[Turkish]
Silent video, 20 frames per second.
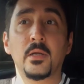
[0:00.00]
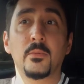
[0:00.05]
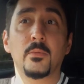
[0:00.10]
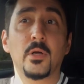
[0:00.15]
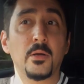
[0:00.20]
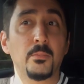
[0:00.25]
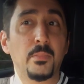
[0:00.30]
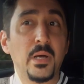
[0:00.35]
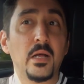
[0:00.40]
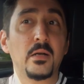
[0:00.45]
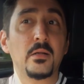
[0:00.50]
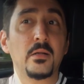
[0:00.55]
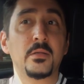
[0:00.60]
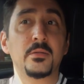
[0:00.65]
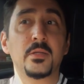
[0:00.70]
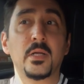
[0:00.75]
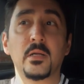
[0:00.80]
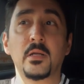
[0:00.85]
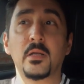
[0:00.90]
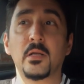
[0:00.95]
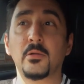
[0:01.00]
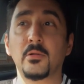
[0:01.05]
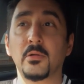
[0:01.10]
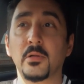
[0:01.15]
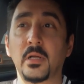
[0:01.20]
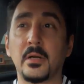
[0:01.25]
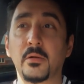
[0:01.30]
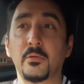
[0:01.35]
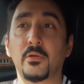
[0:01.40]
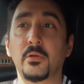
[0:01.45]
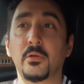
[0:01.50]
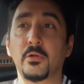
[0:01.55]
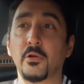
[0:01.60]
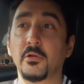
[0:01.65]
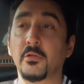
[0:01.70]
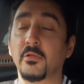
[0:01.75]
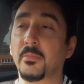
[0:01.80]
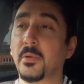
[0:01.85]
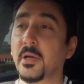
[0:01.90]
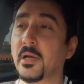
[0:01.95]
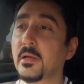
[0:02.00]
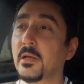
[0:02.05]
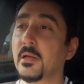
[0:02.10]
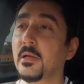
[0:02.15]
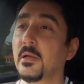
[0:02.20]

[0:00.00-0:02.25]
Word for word: Ee, Berlin'den geliyorlar, Kreuzberg.